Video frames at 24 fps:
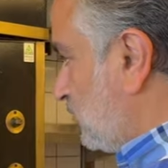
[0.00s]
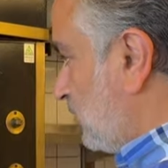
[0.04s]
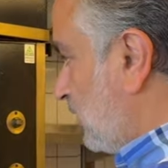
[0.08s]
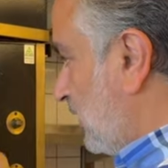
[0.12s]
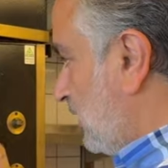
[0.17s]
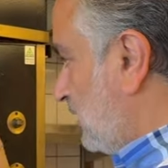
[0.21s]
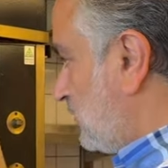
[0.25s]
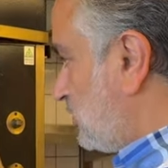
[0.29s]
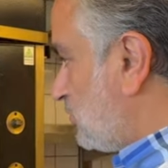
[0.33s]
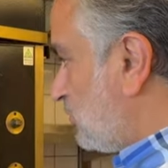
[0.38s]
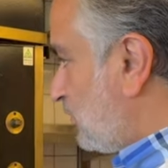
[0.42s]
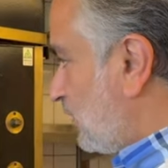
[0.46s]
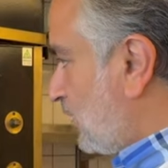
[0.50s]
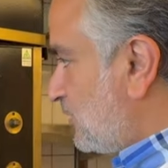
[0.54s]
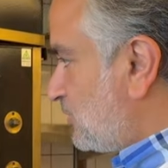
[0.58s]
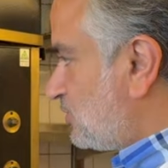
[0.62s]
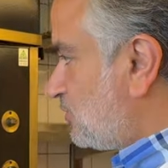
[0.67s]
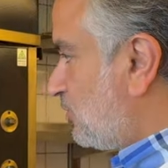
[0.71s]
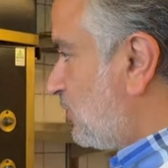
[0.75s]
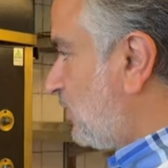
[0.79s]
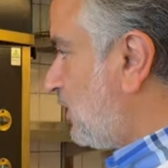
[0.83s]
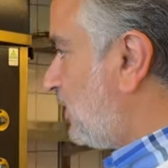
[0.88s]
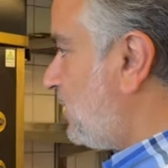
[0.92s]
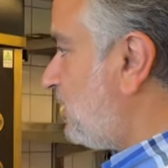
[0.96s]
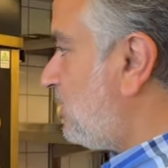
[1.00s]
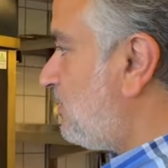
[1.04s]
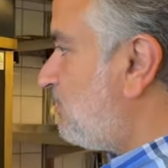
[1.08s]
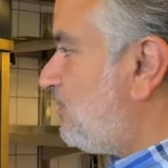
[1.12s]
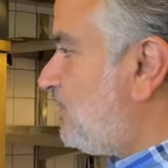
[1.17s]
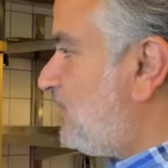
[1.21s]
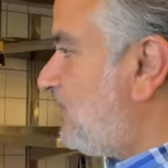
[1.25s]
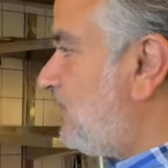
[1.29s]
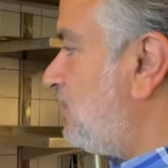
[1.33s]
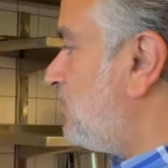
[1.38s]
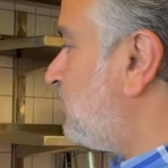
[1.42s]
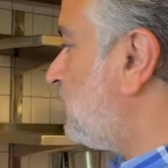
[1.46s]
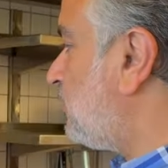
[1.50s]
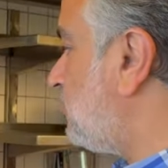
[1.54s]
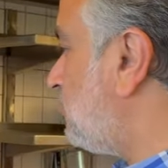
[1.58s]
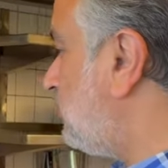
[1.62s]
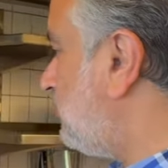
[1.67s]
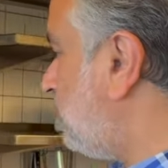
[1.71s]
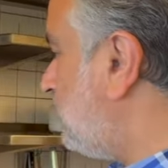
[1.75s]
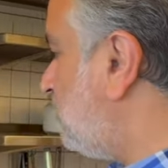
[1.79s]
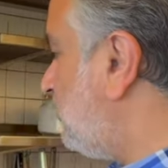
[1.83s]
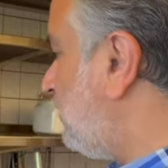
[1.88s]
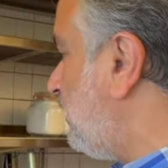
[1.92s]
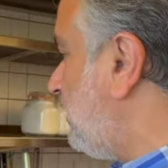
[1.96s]
شوي شوي شوي
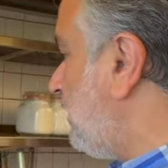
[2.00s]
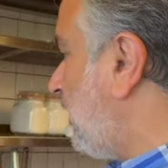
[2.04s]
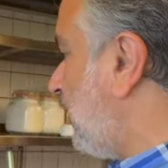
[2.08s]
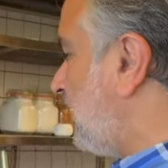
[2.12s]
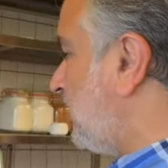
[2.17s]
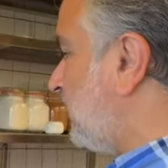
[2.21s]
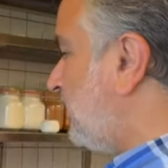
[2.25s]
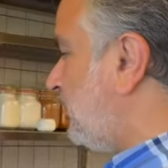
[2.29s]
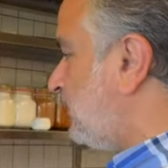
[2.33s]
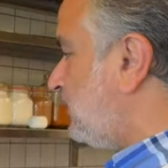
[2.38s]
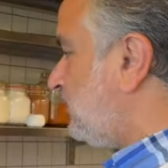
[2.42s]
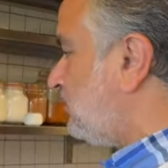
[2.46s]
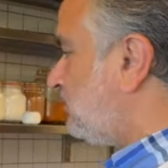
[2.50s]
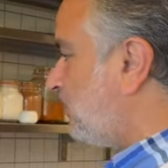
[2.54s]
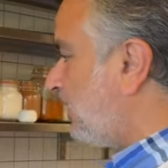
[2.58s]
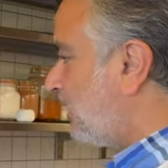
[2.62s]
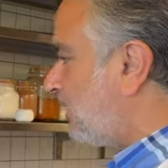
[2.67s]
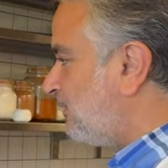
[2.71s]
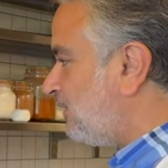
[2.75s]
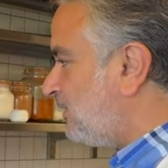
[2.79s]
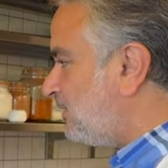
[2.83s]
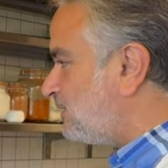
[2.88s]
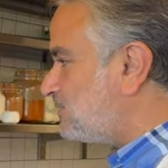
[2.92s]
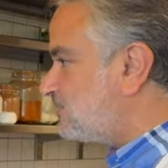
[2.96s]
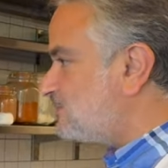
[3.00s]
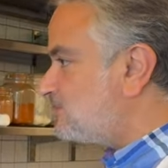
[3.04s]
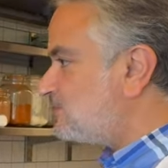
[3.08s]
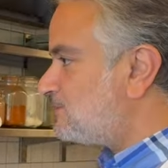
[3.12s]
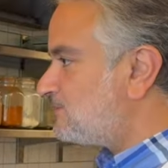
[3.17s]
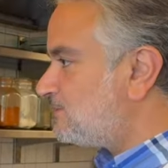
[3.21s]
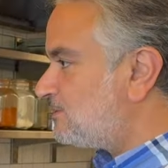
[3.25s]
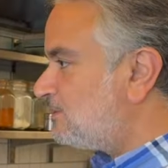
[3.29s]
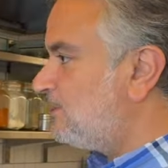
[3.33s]
بنعومه وبحنان وبحماس